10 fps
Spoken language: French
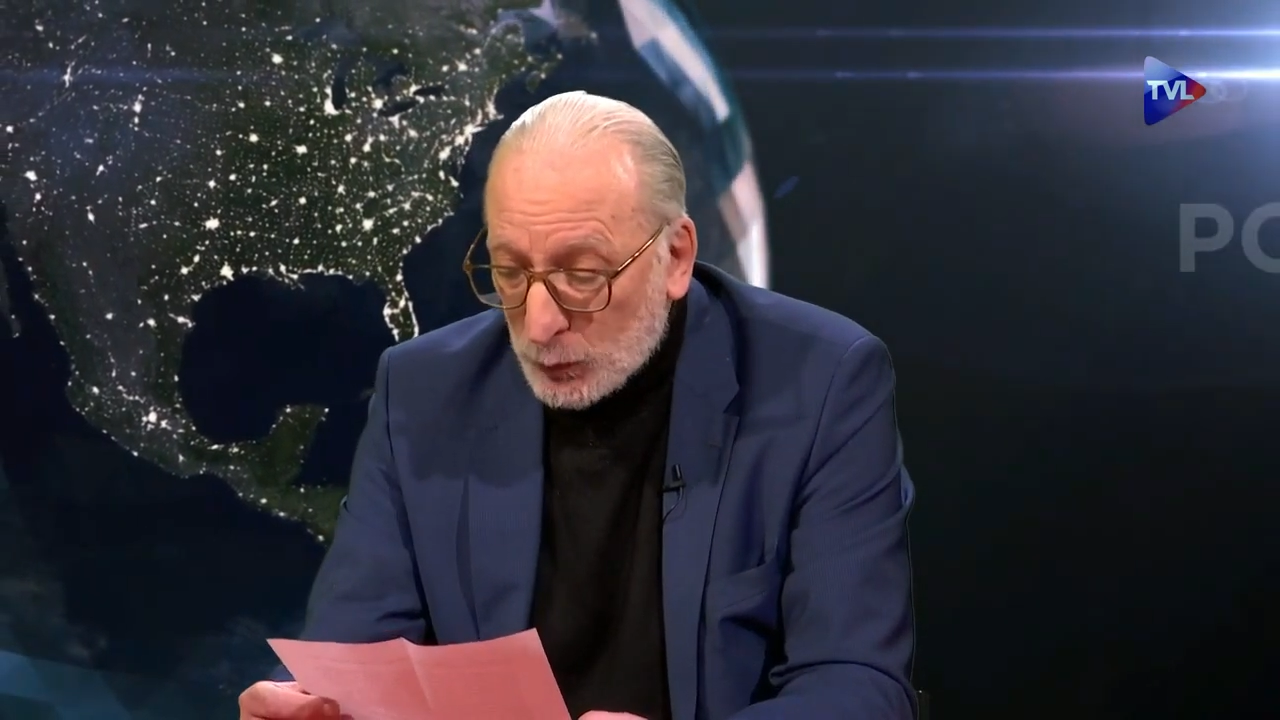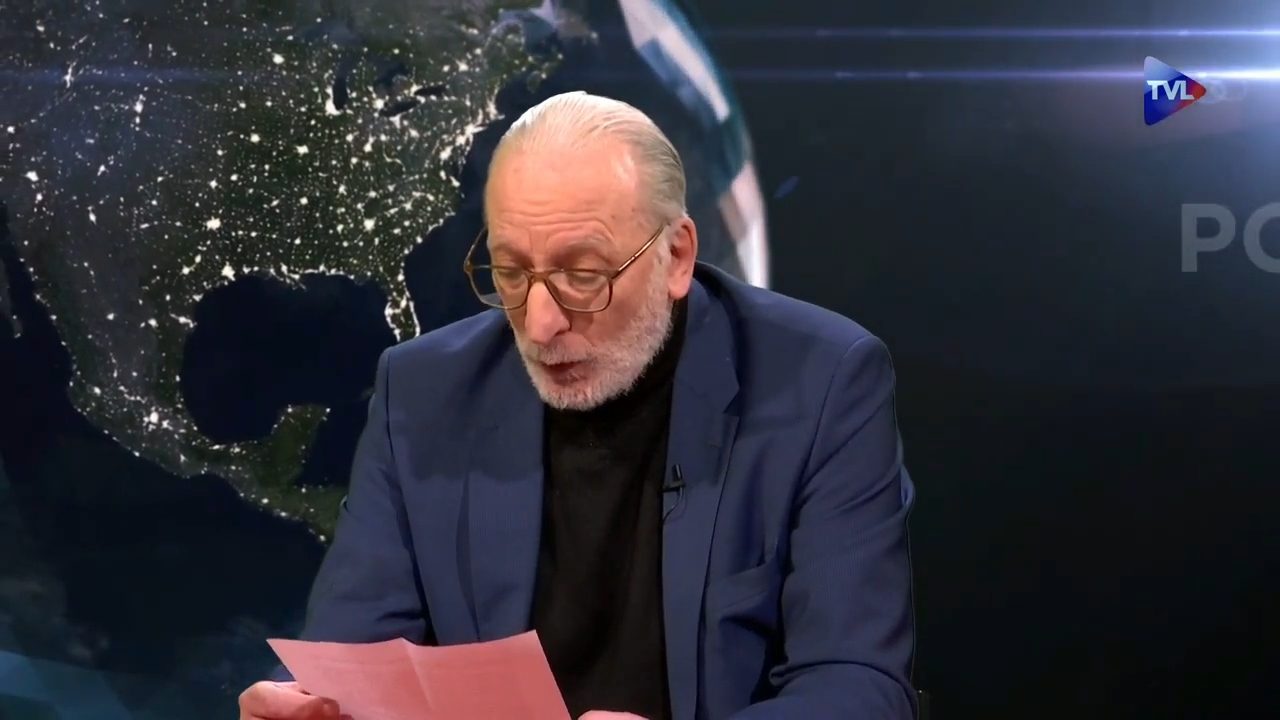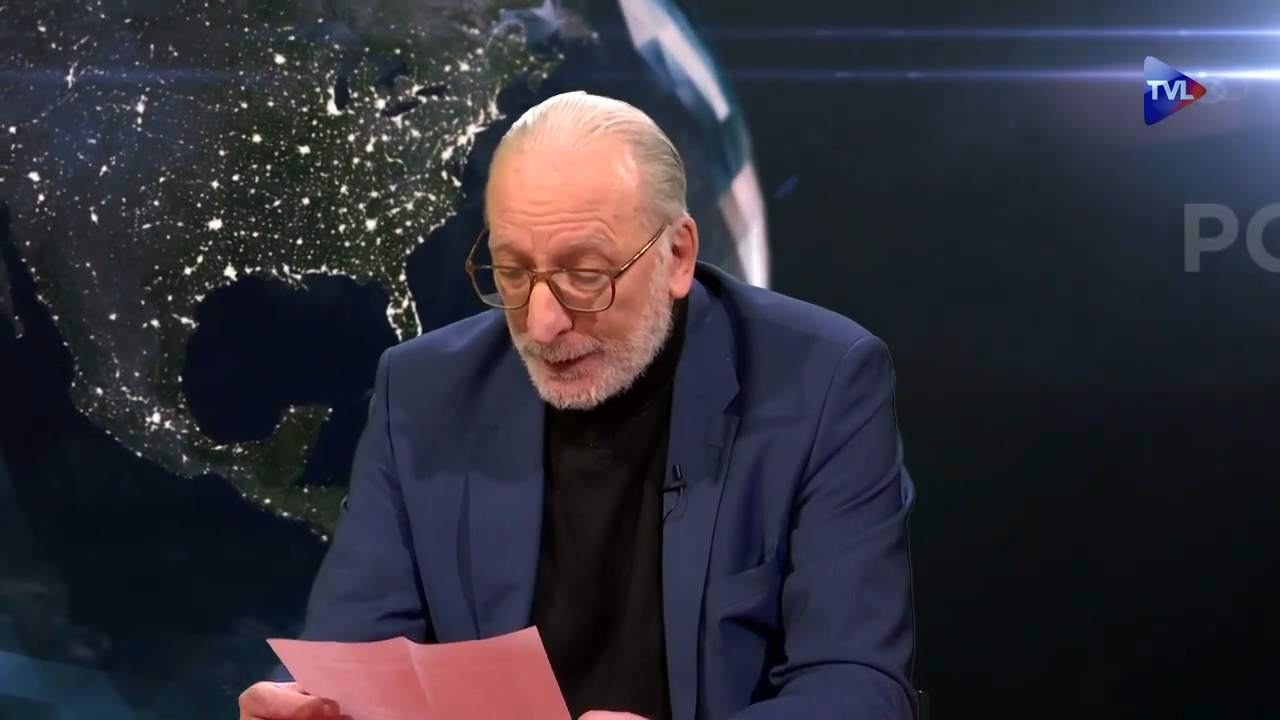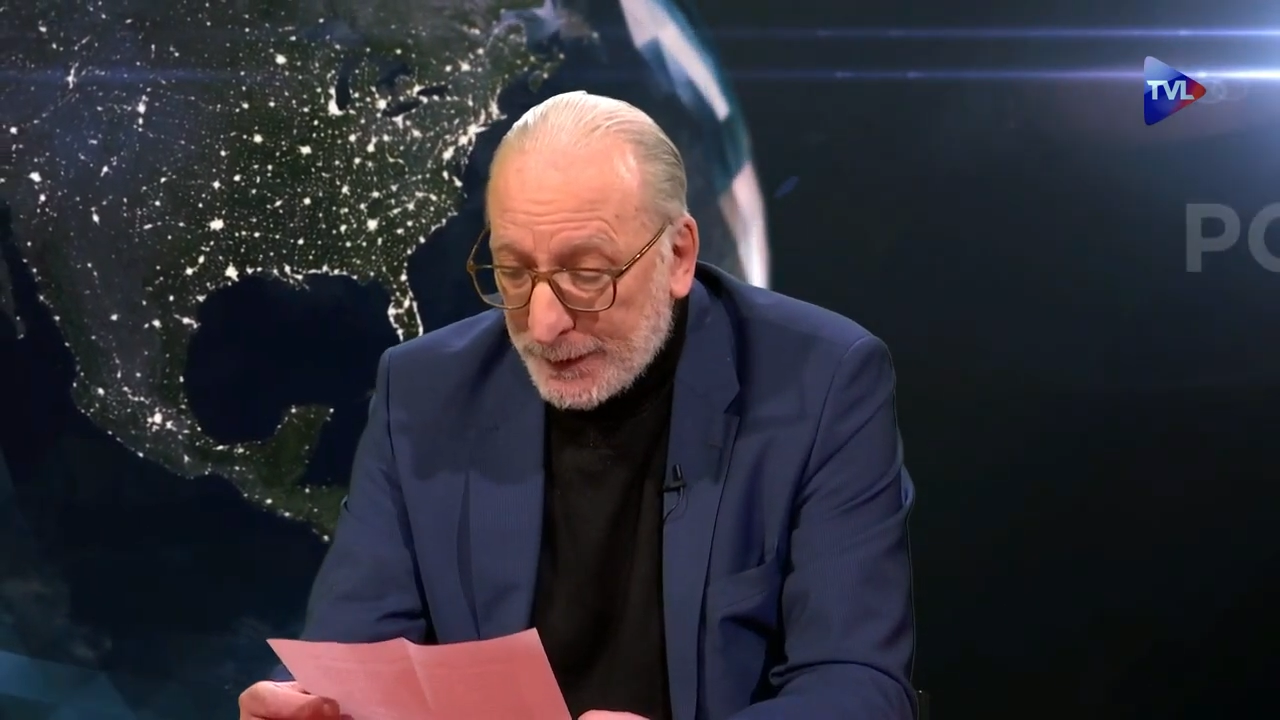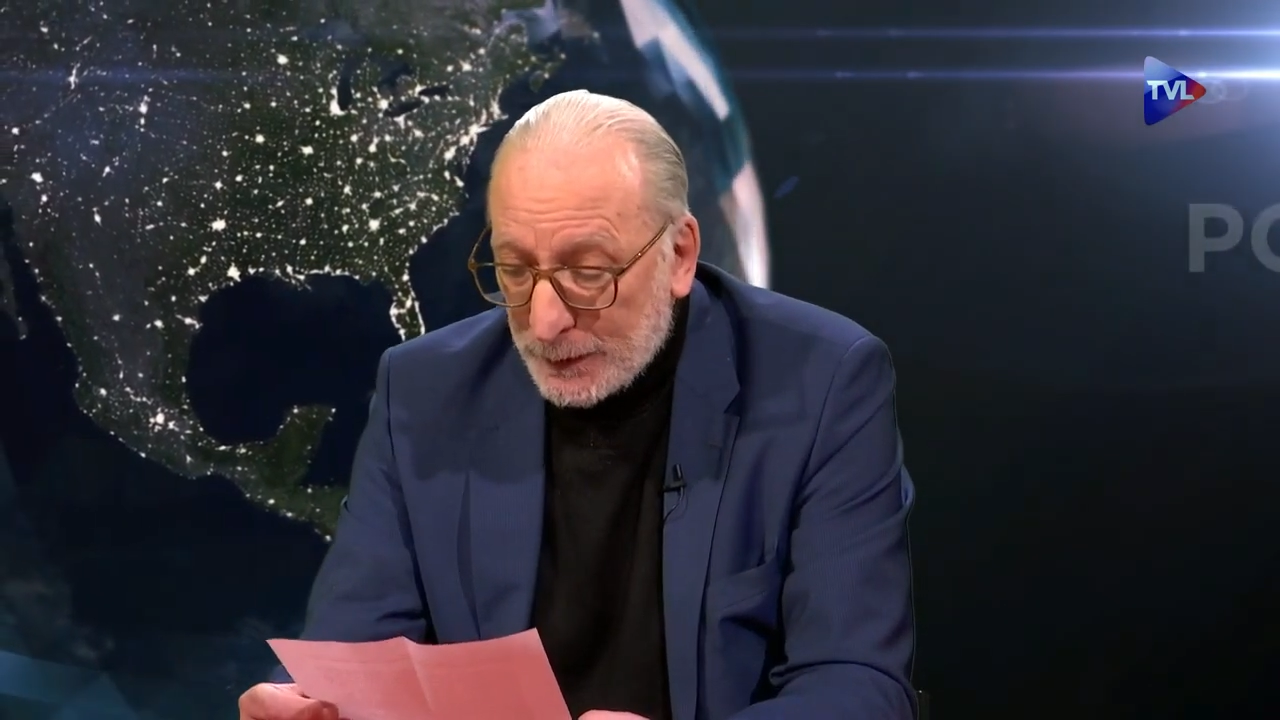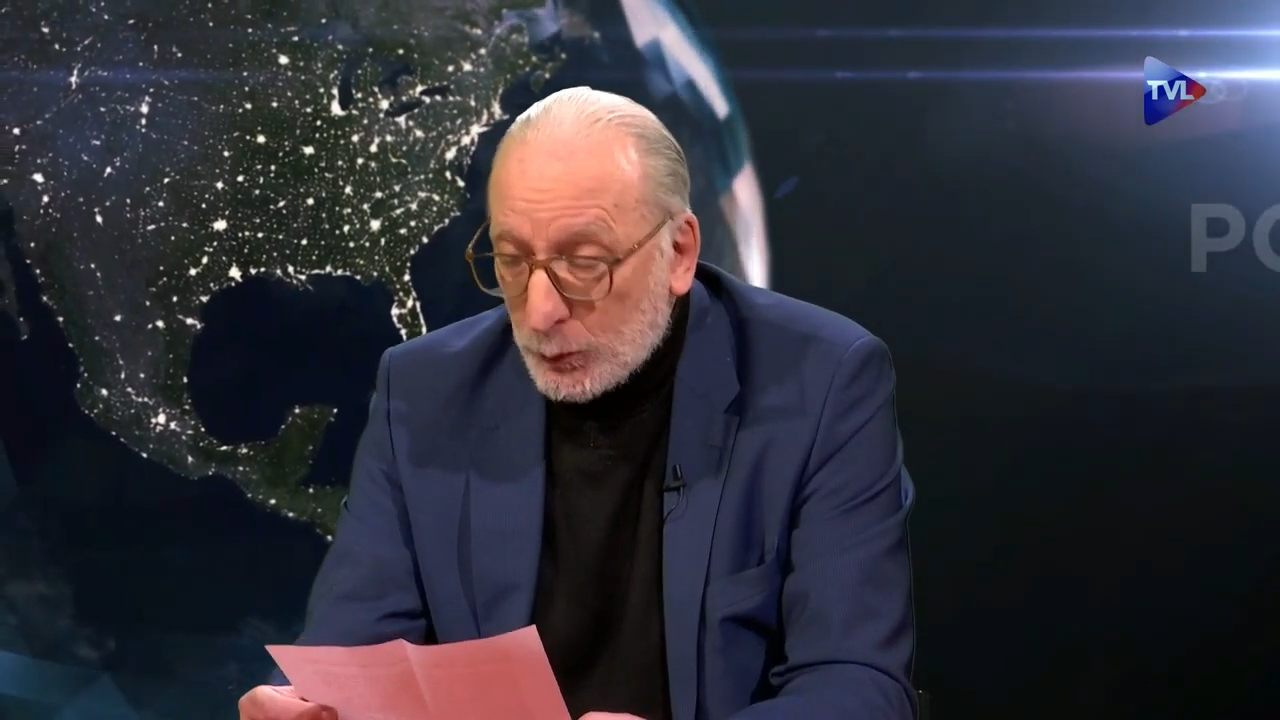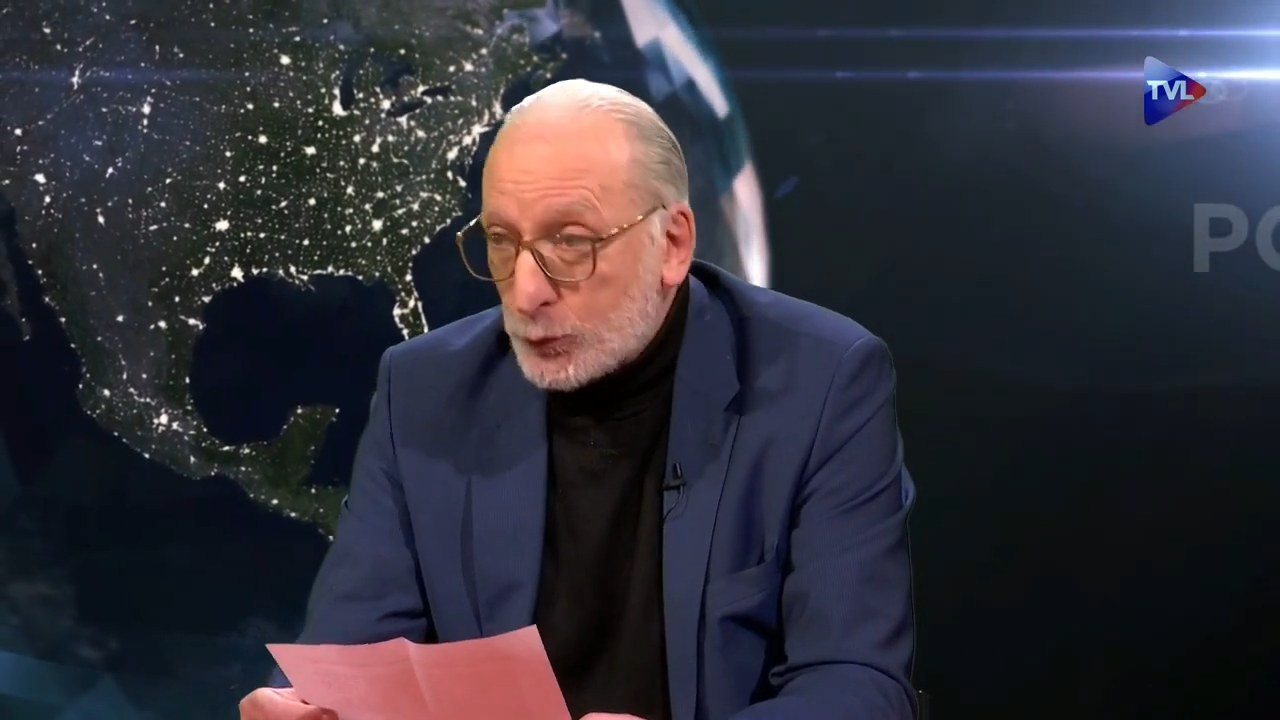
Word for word: son racket